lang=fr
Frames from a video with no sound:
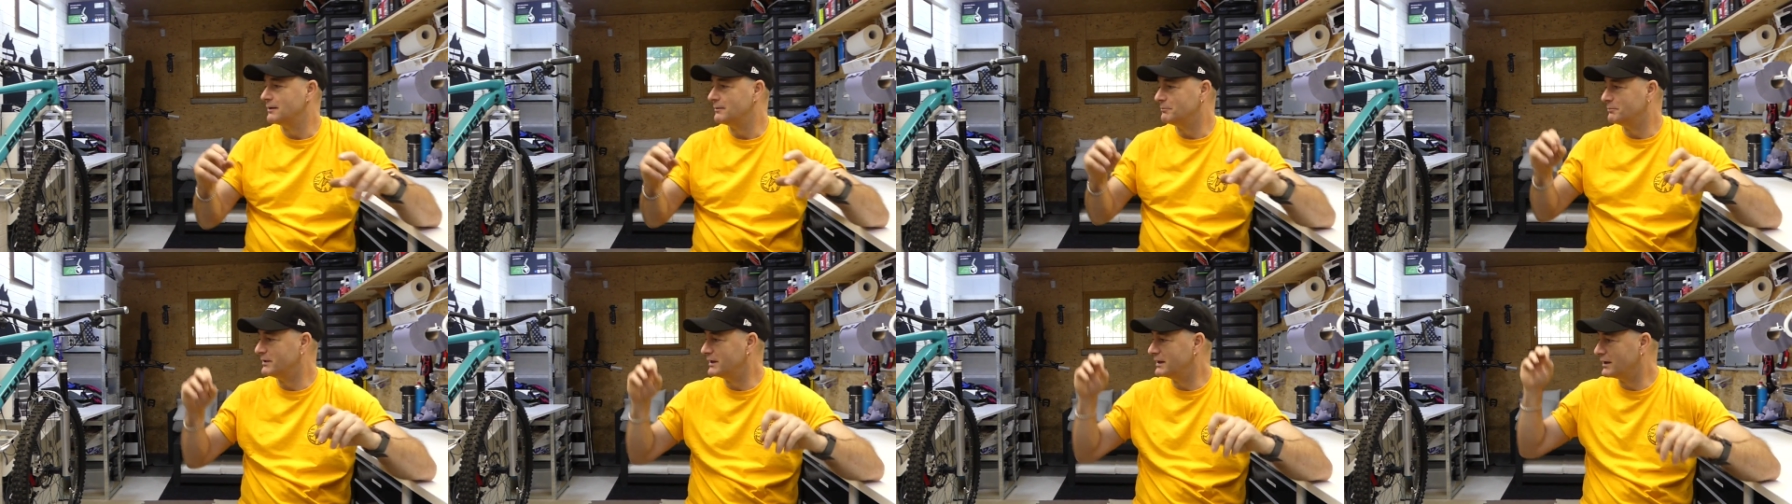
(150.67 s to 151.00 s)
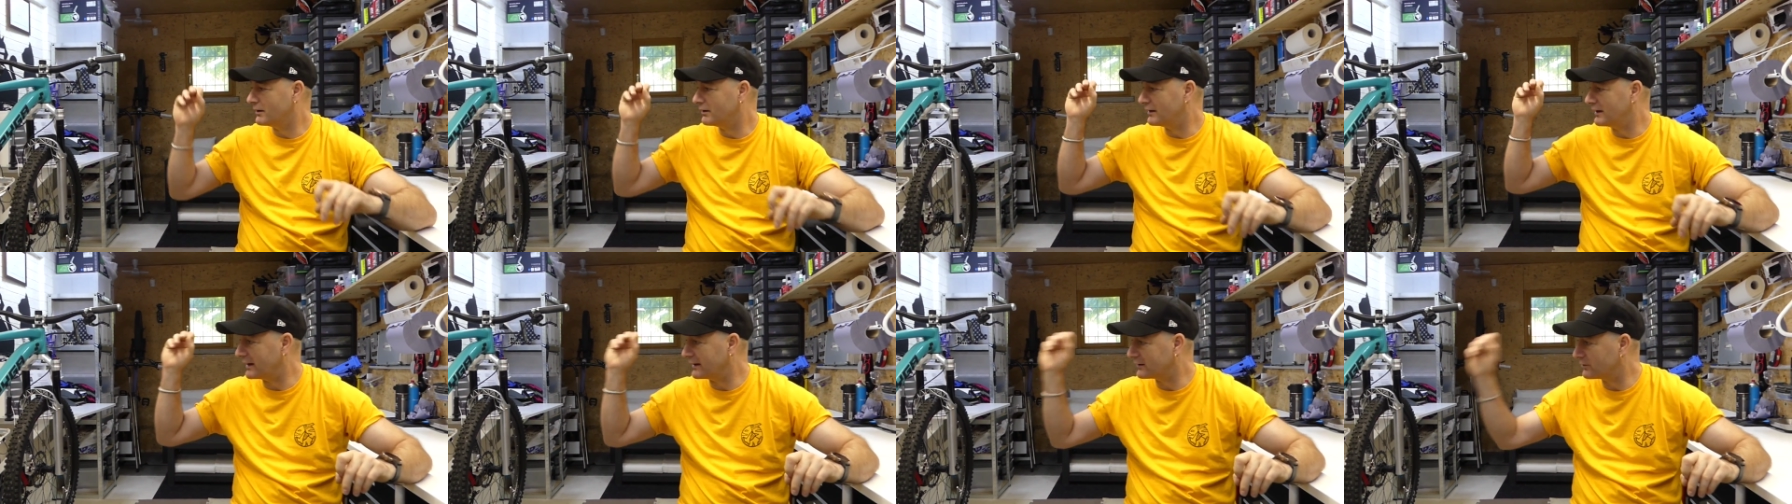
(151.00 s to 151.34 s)
mais
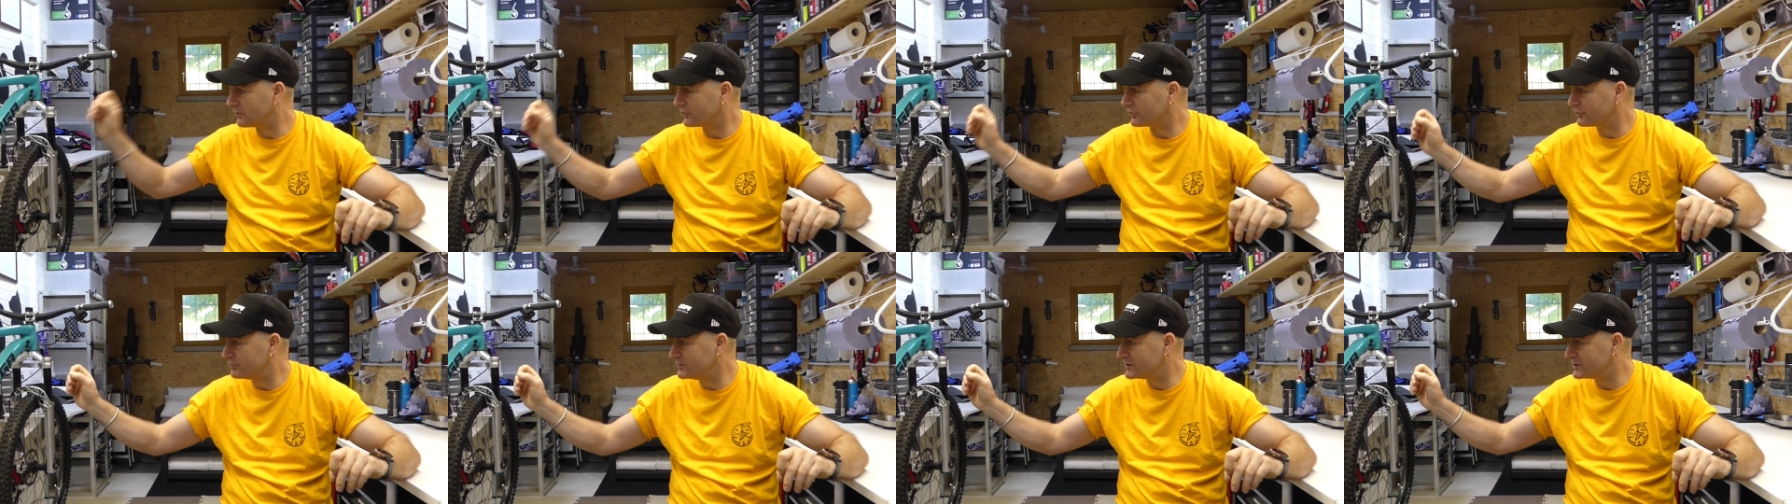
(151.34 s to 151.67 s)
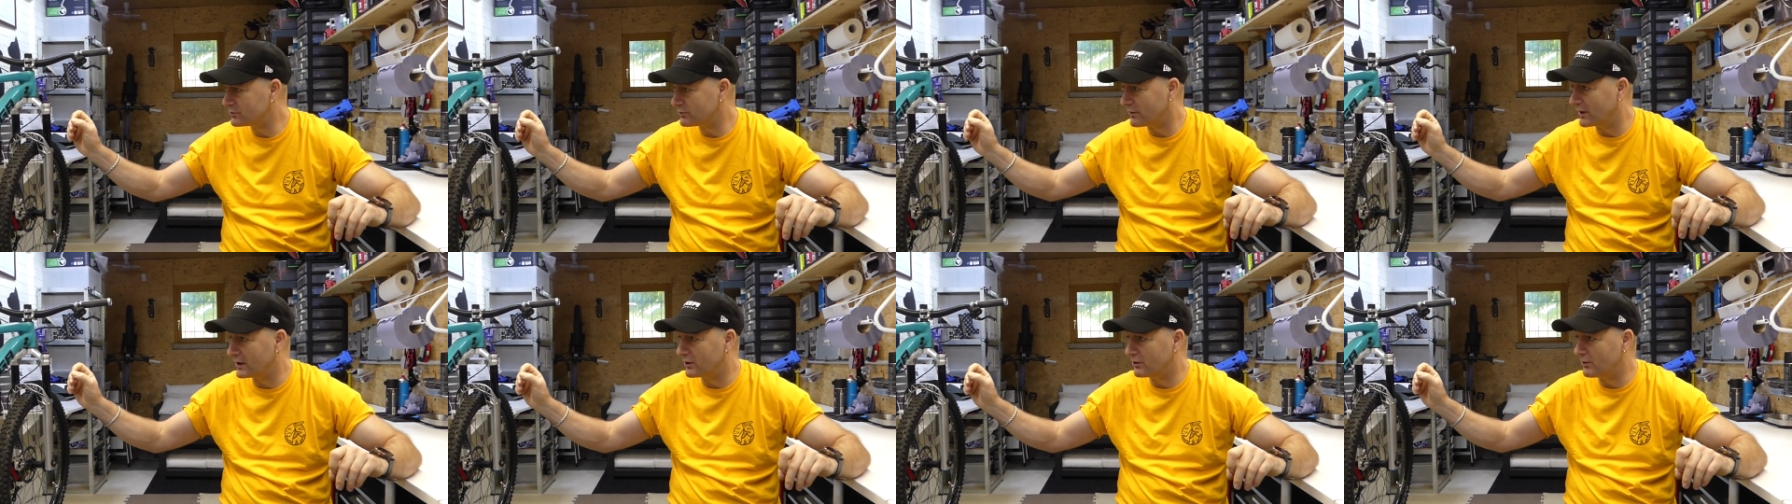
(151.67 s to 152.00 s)
euh, la
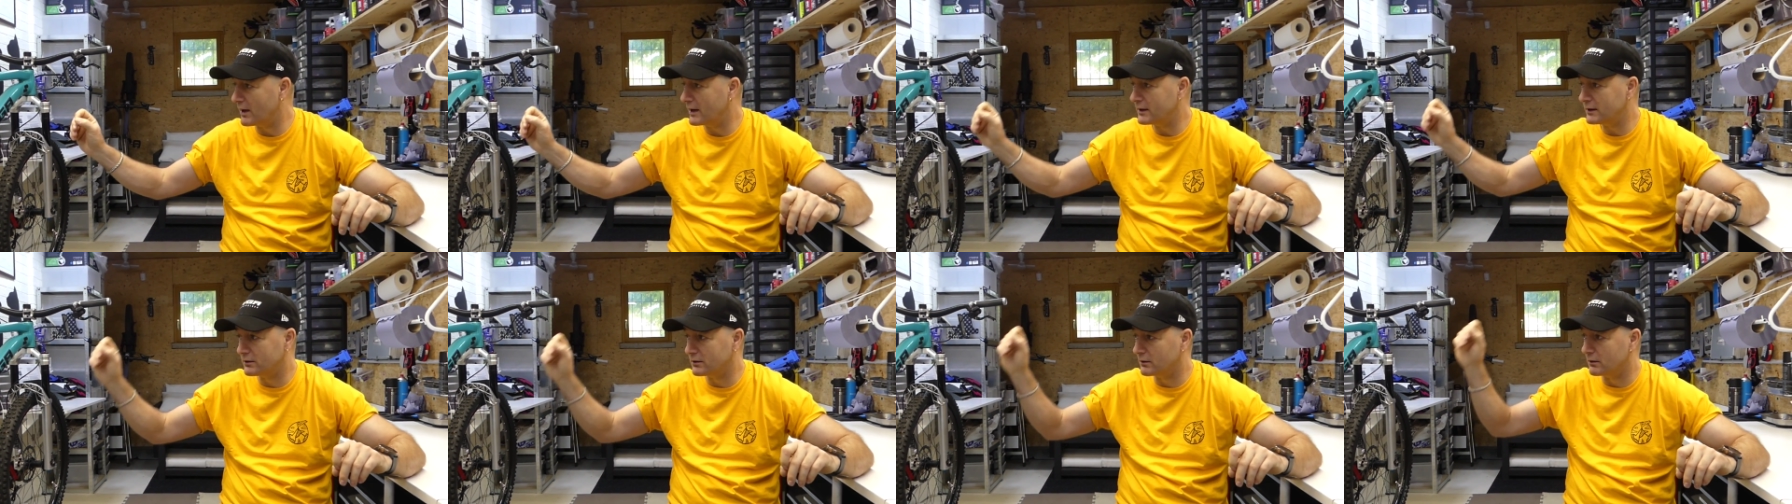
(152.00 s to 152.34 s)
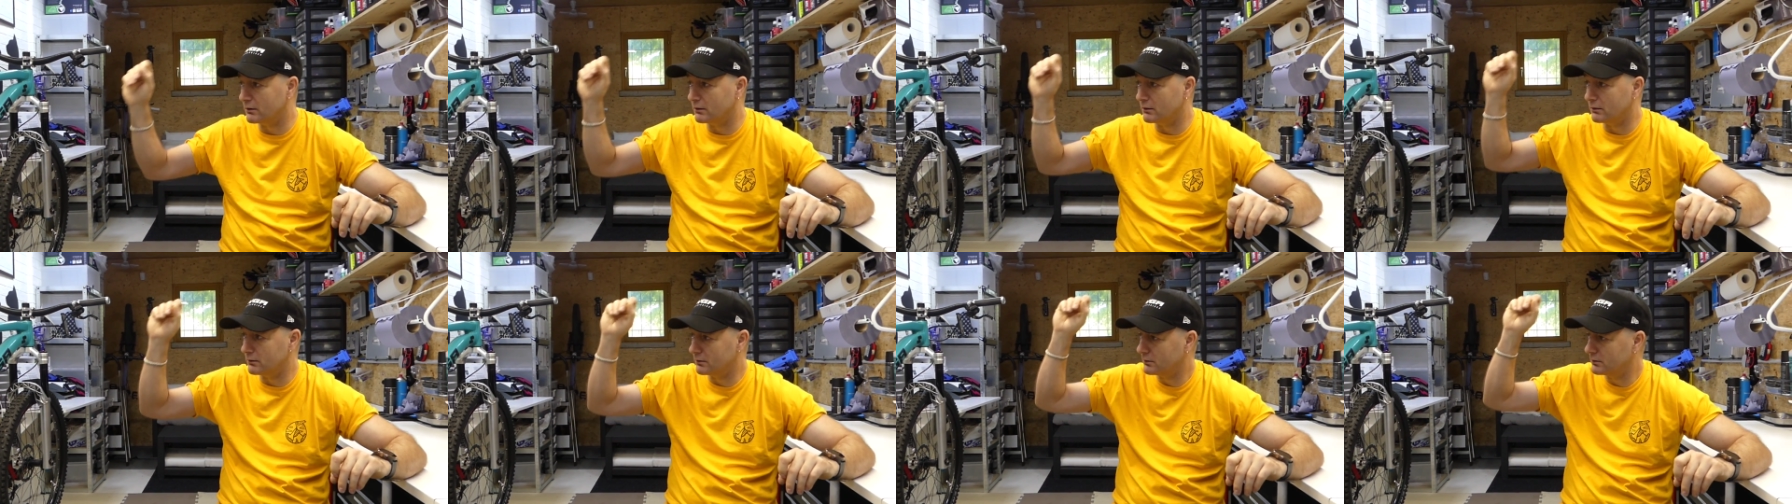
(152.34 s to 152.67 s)
transmission, elle doit être
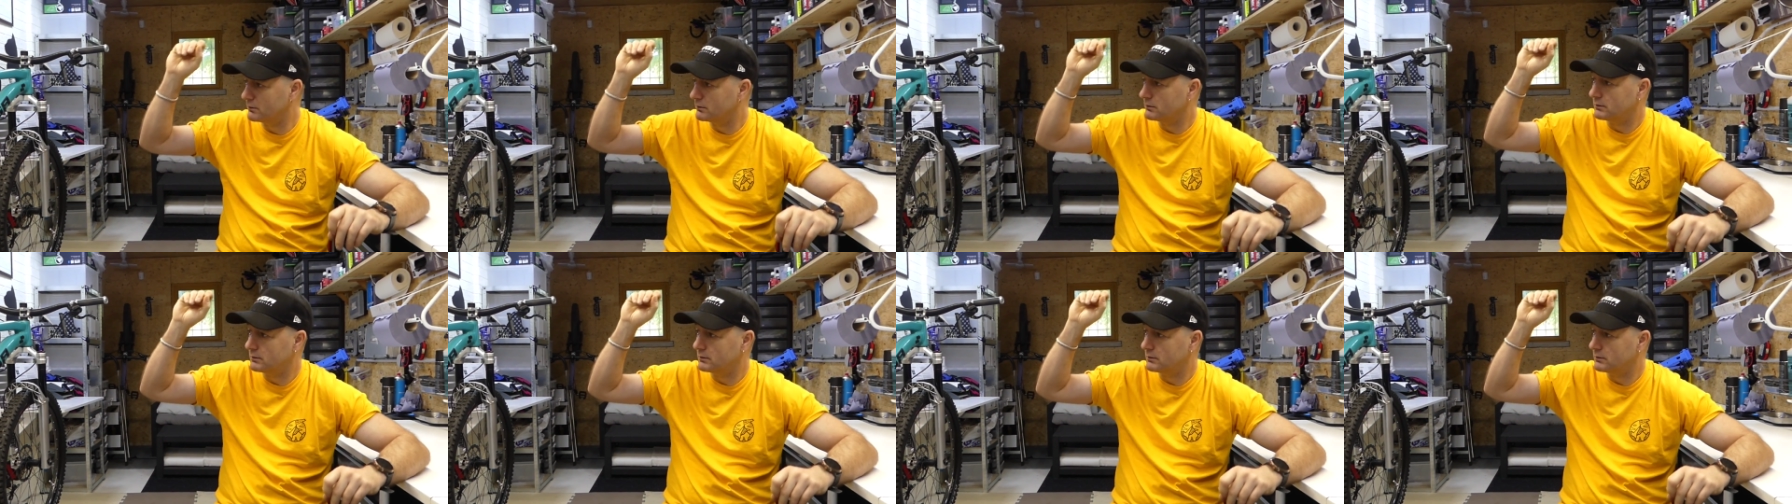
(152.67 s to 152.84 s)
euh,